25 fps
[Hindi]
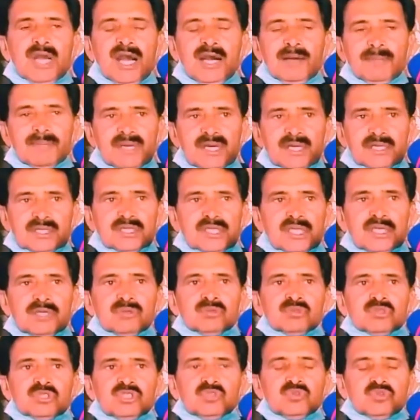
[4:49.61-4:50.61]
काम करते हैं
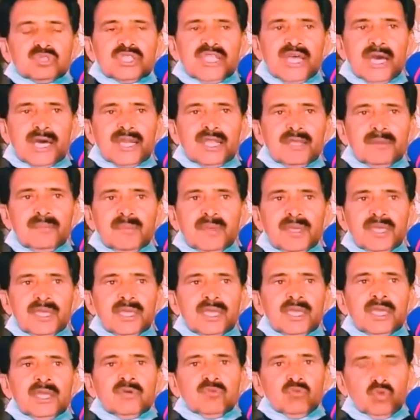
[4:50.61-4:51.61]
उसी इदारे में